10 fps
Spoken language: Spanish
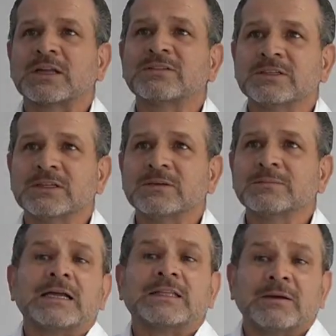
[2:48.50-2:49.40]
García.
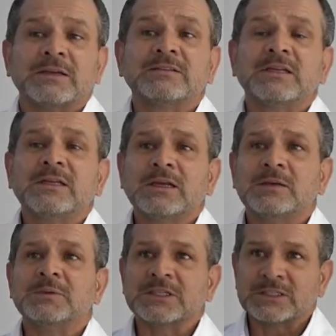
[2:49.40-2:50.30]
A través
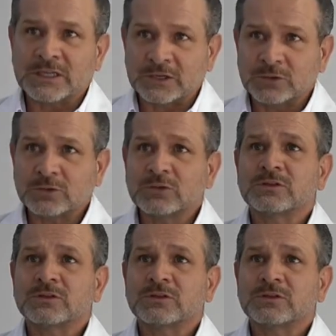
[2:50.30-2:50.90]
del Ministerio